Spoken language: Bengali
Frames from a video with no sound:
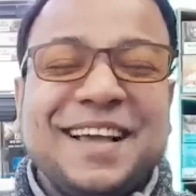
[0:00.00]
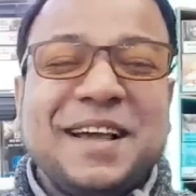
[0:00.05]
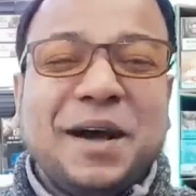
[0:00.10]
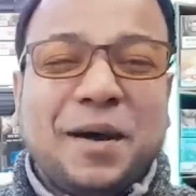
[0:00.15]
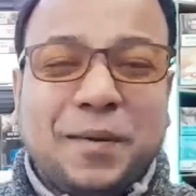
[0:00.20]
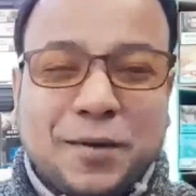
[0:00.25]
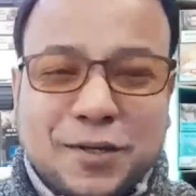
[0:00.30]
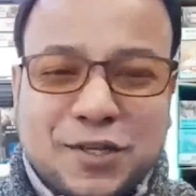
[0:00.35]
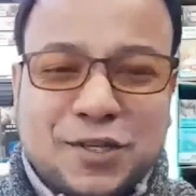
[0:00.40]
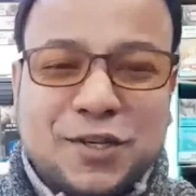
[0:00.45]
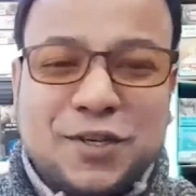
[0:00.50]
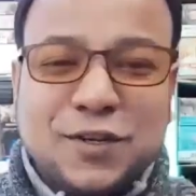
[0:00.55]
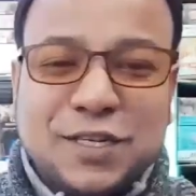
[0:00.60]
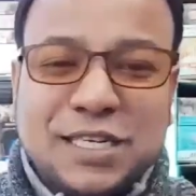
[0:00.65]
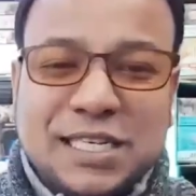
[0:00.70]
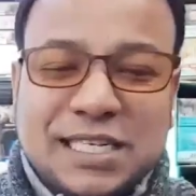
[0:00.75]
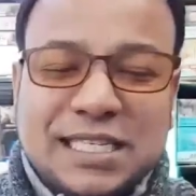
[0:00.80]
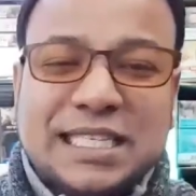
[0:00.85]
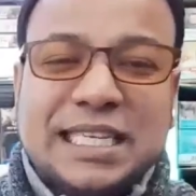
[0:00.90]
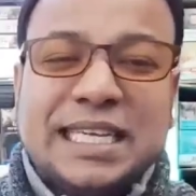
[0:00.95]
অবশ্য
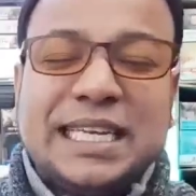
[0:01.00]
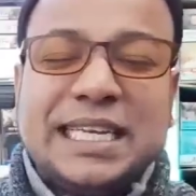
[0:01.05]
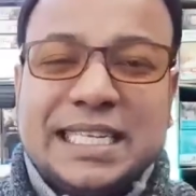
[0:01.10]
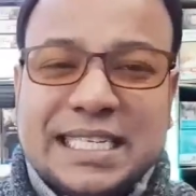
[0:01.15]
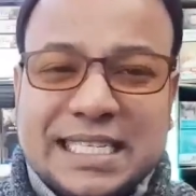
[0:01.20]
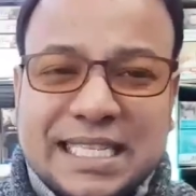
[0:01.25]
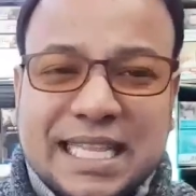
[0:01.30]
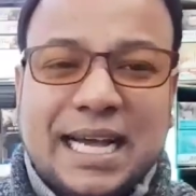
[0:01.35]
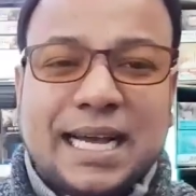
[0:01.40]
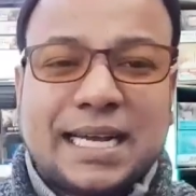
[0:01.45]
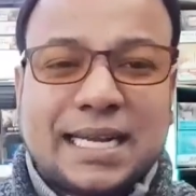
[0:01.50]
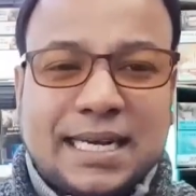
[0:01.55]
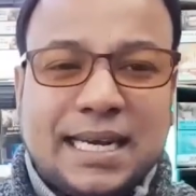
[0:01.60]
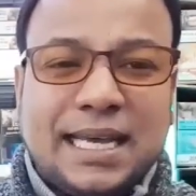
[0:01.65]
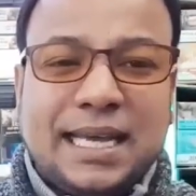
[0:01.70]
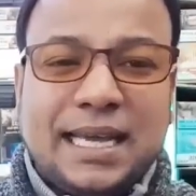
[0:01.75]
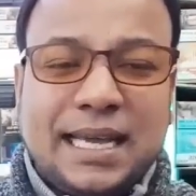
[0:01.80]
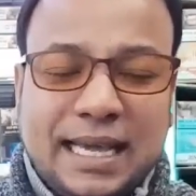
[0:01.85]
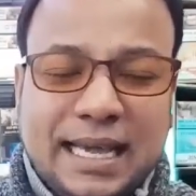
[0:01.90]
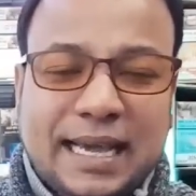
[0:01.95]
জিনিস
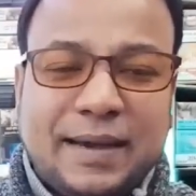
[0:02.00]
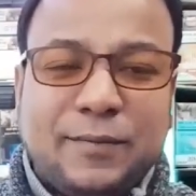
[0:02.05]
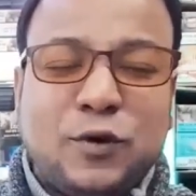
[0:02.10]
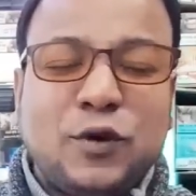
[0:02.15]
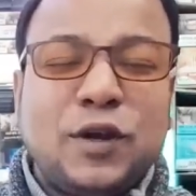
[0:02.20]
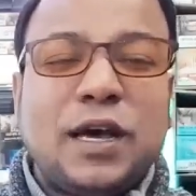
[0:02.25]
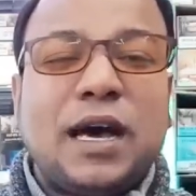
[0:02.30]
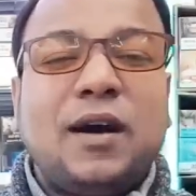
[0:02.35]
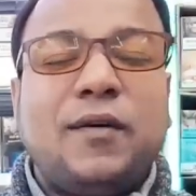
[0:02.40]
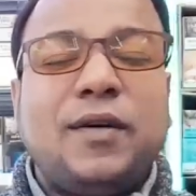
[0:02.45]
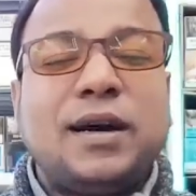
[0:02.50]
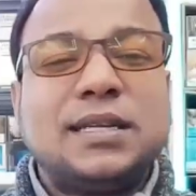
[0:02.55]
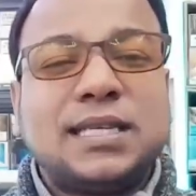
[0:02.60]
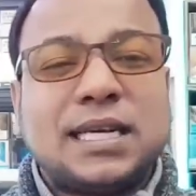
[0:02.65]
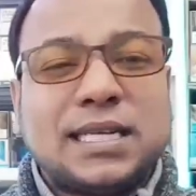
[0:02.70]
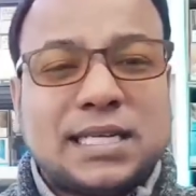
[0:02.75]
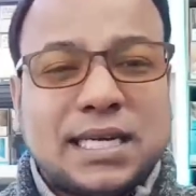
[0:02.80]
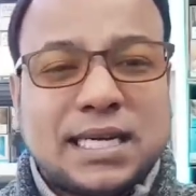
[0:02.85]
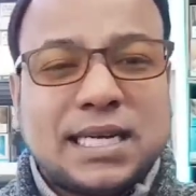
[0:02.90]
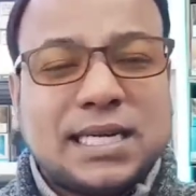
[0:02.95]
থাকলে এমন আওয়াজ
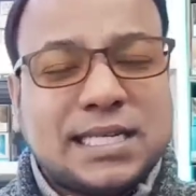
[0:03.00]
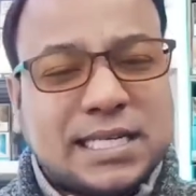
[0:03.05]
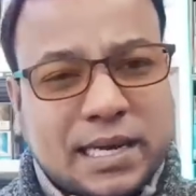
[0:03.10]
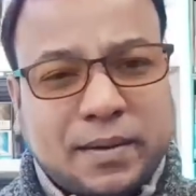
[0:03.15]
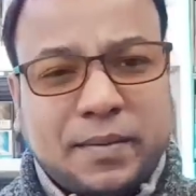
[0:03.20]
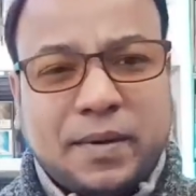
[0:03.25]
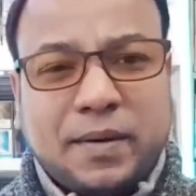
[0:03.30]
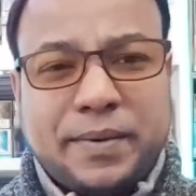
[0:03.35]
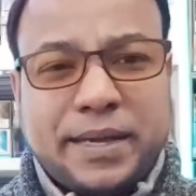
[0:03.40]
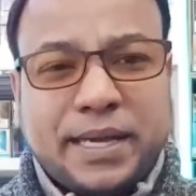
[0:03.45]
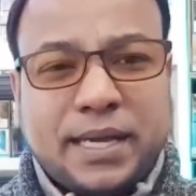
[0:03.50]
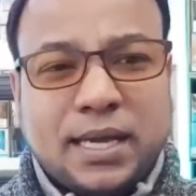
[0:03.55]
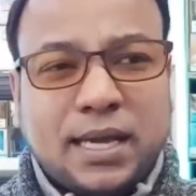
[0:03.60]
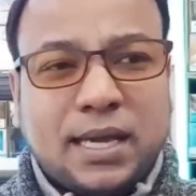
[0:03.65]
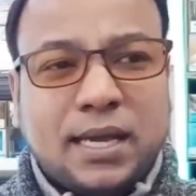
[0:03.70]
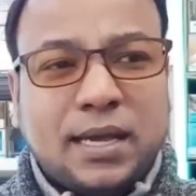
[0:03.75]
আসাটা স্বাভাবিক